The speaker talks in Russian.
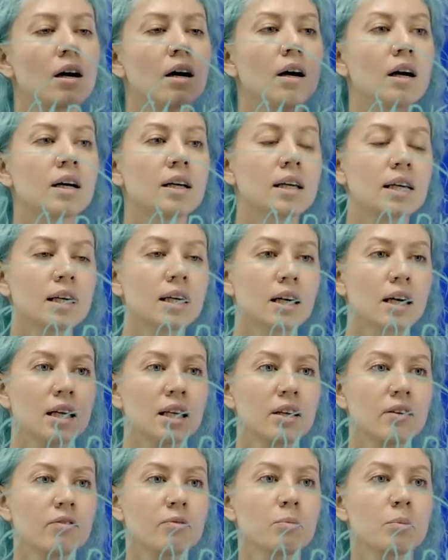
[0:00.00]
и
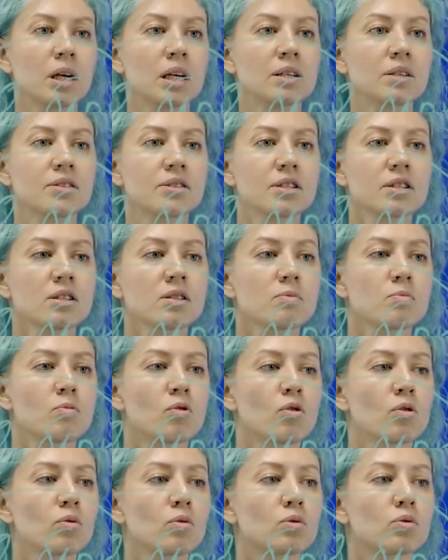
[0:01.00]
они вместе
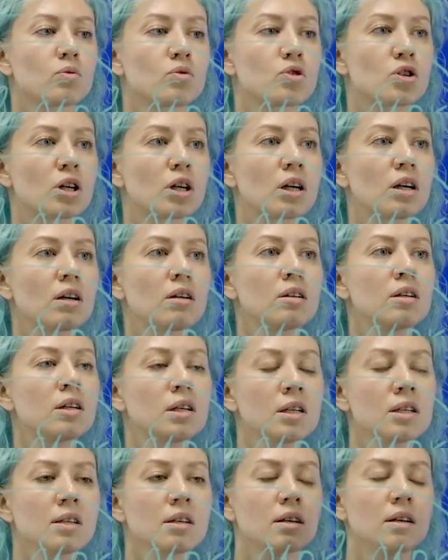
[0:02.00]
смогут уже
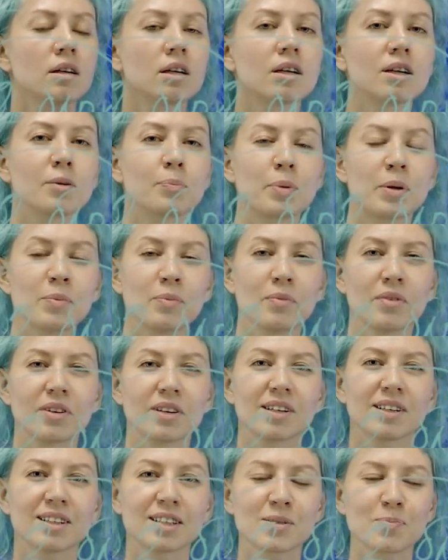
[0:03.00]
а,
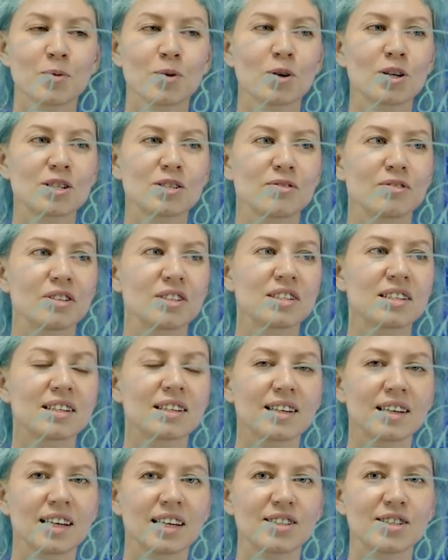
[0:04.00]
а, использовать
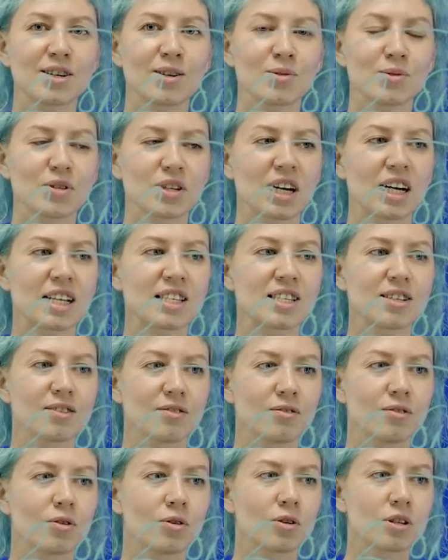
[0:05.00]
эти иллюстрации
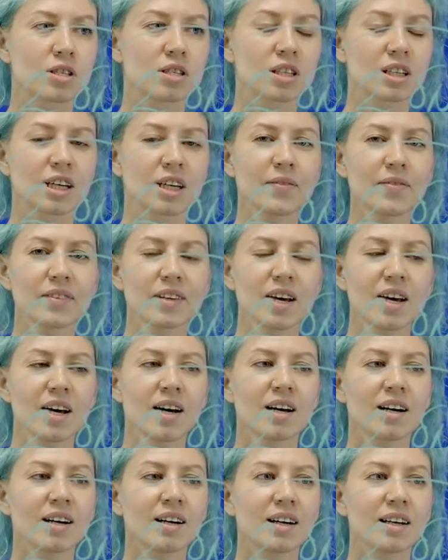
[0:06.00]
в верстке
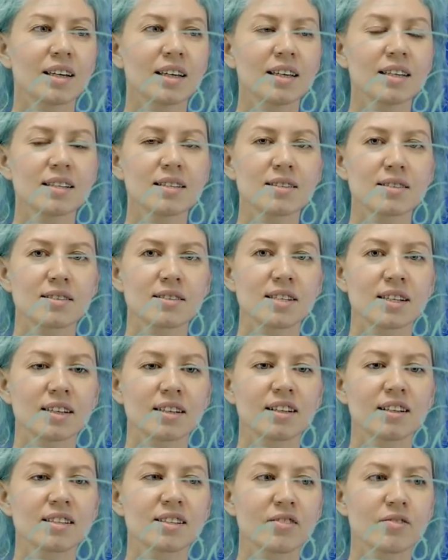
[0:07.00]
а, и
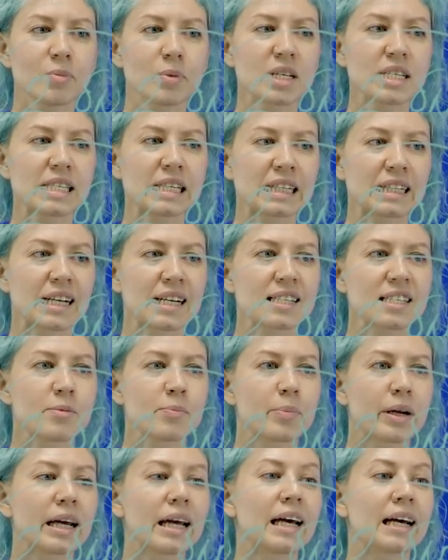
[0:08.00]
сделать совместный классный
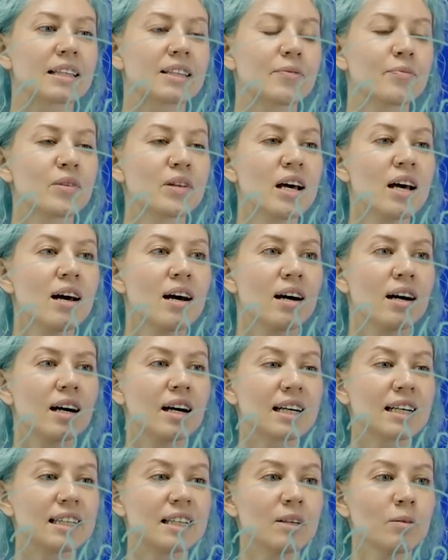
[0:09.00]
проект.
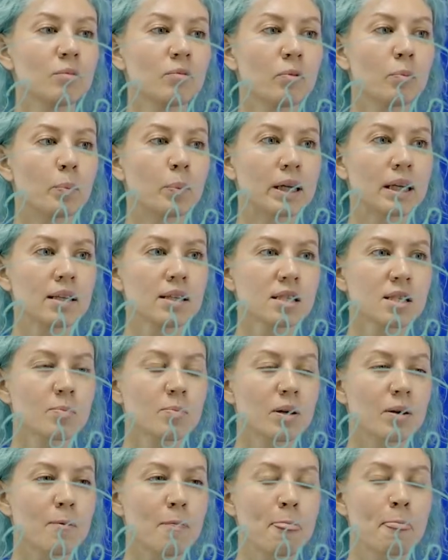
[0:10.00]
К ним, в
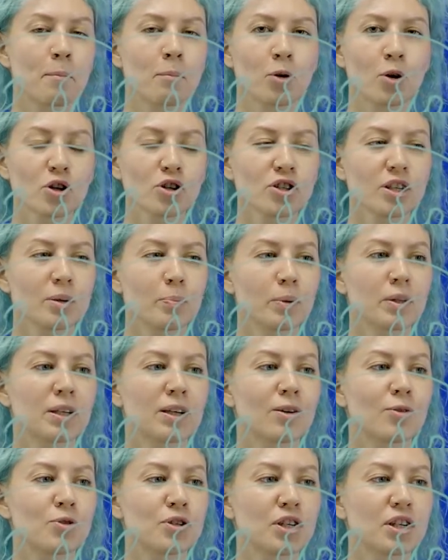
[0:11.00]
принципе, можно и
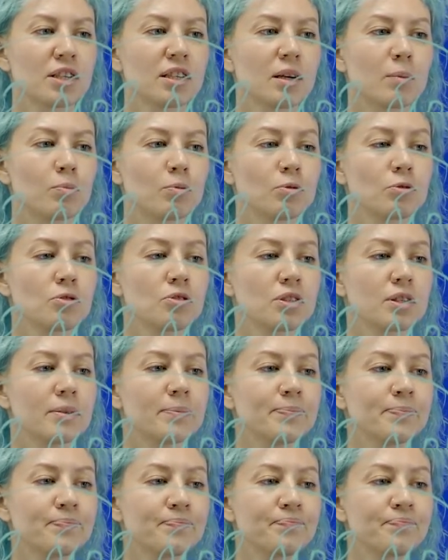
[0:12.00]
подключить,
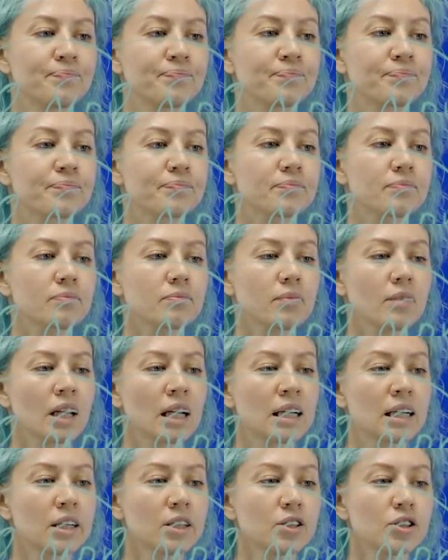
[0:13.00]
допустим,
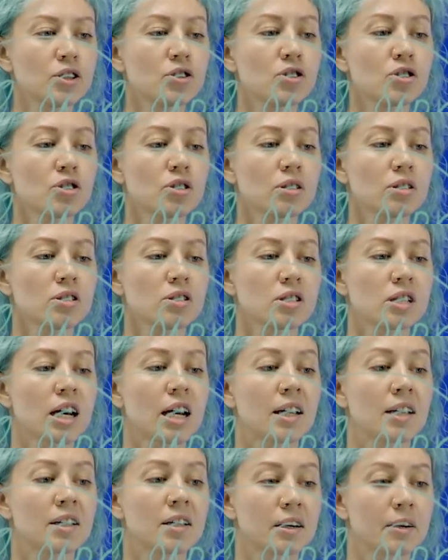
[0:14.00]

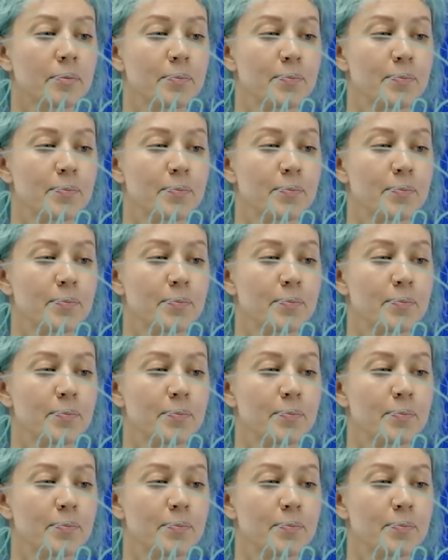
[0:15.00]
диджитал-дизайнера.